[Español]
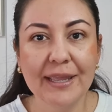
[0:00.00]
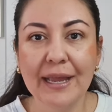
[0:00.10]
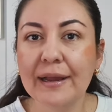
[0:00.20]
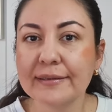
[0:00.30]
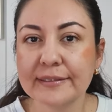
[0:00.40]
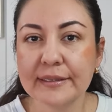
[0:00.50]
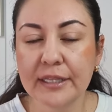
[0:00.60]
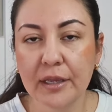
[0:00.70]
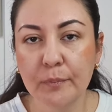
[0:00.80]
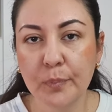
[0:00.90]
ya hace
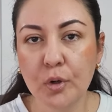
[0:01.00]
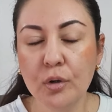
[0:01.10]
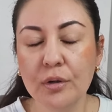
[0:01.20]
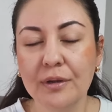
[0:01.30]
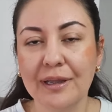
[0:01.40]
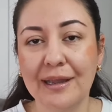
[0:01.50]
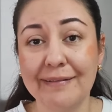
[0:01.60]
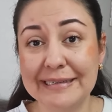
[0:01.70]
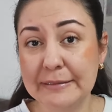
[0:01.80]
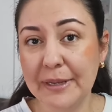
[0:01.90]
tiempo, a
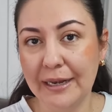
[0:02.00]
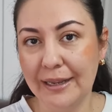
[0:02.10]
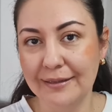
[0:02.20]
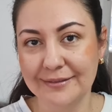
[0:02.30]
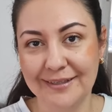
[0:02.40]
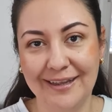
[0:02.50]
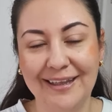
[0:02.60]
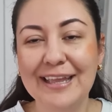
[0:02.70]
ver si me alcanza.